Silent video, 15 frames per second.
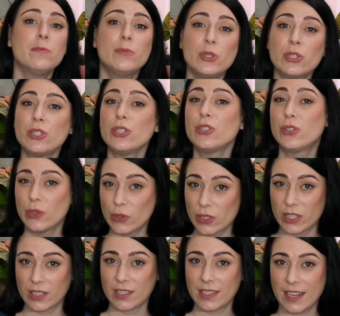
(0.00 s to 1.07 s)
müsst ihr
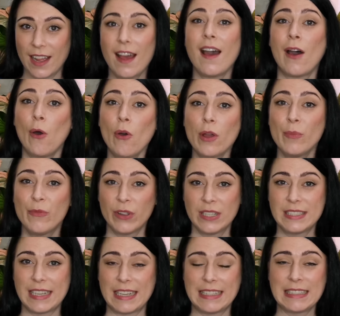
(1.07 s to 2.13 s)
düngen, ja, auch im
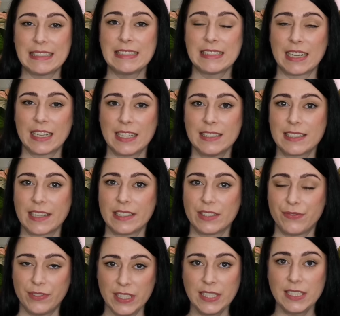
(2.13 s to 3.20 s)
Winter. Das ist dann ganz,
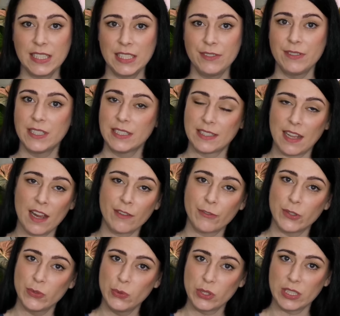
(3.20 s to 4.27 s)
ganz wichtig. Wie gesagt,
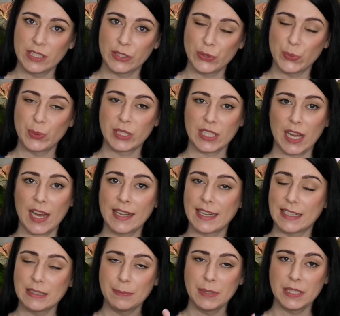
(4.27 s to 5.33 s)
versucht dann das
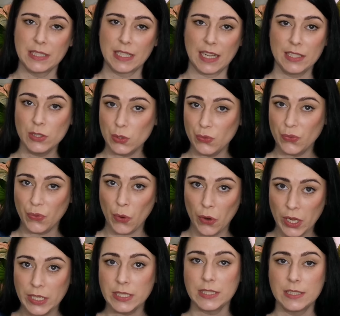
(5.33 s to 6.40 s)
Substrat erst ein bisschen
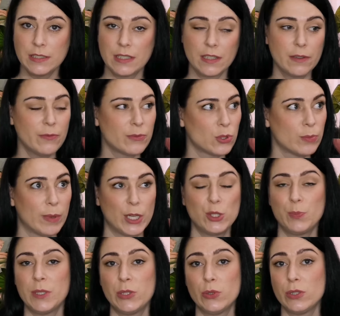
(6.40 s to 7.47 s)
anzufeuchten, ne? zum
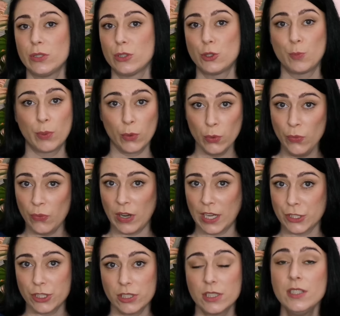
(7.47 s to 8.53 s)
Beispiel durch eine
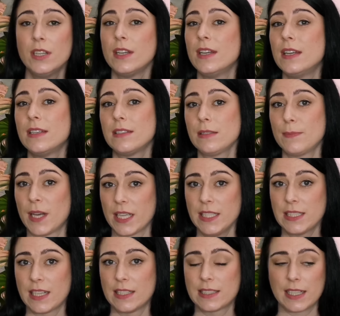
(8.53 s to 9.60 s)
Sprühflasche. Das mache
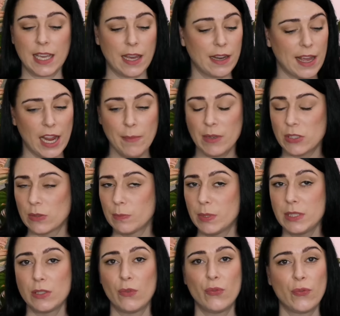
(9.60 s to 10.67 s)
ich ganz gerne. Einmal so ein
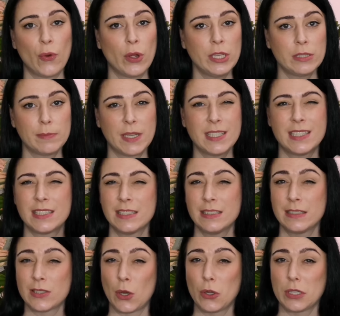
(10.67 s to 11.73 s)
bisschen feucht machen, dann ist
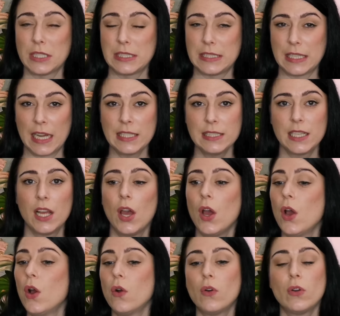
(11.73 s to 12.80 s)
es auch nicht nass
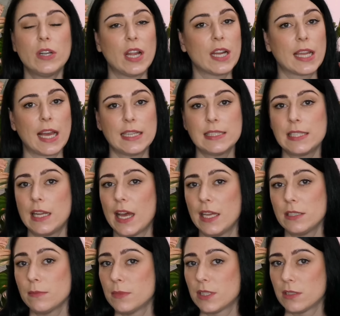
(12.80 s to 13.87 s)
und dann ganz
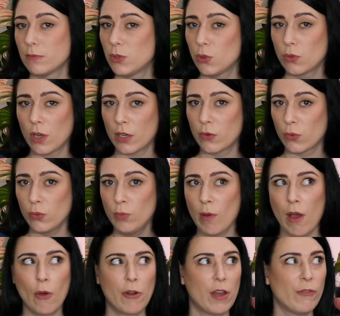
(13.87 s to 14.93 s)
leicht mit dem Dünger
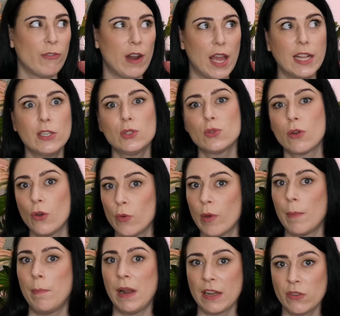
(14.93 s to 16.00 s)
drüber oder vielleicht sogar
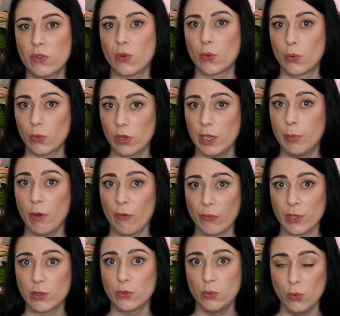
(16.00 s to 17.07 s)
über Blattdüngung lieber
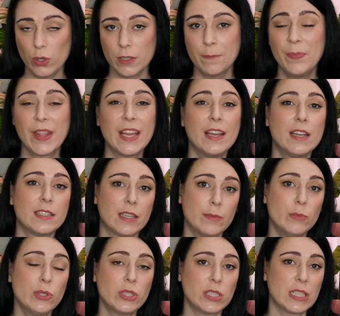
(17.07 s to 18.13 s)
versuchen.
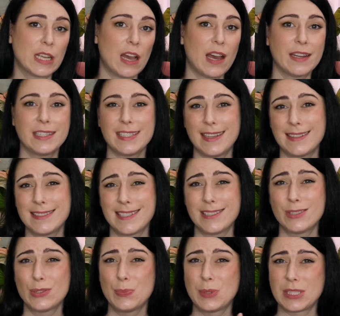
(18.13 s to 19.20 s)
Dann müsst ihr gar nicht erst
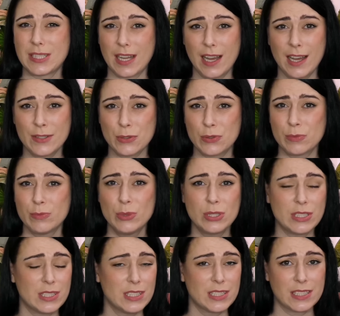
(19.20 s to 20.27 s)
ans Substrat und
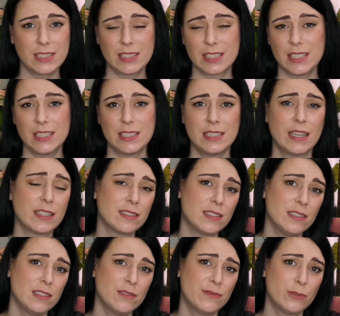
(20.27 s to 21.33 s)
müsst nicht riskieren, dass
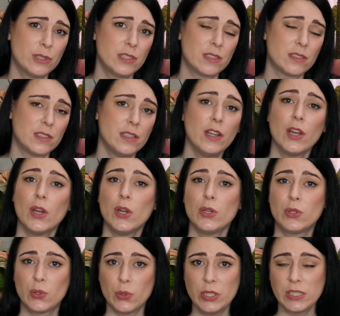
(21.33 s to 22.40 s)
diese Wurzeln
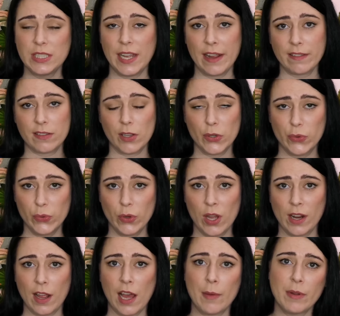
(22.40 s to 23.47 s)
durch die extra
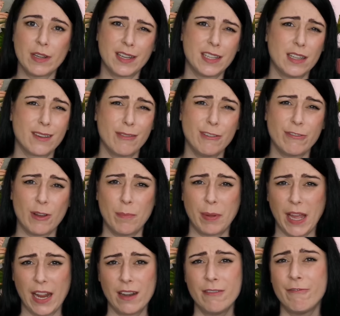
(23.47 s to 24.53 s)
Düngergabe dann irgendwie
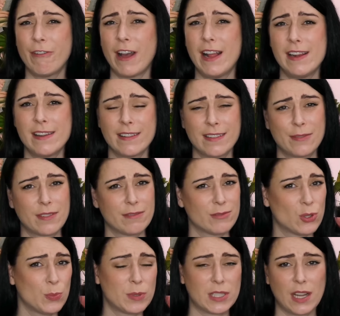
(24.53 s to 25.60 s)
verbrennen, weil das
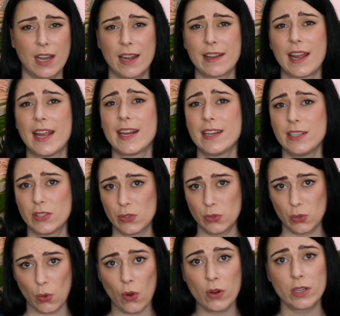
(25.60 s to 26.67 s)
Substrat eigentlich zu
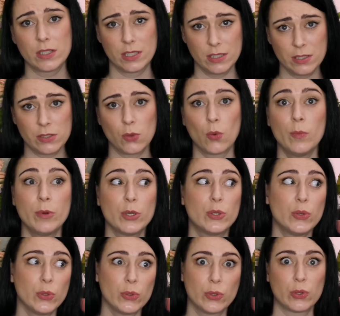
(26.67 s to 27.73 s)
trocken ist, um
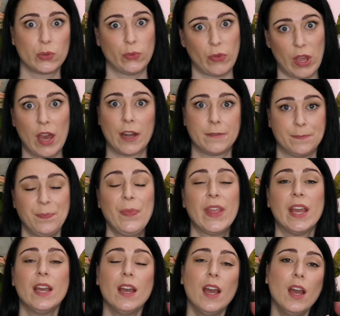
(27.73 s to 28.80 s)
gedüngt zu werden.
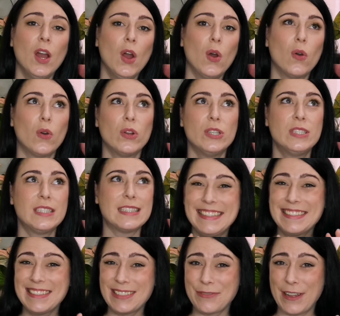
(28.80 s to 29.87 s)
Und
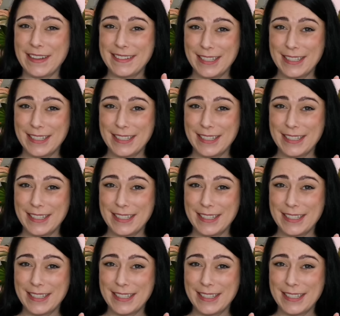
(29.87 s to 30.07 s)
diese zwei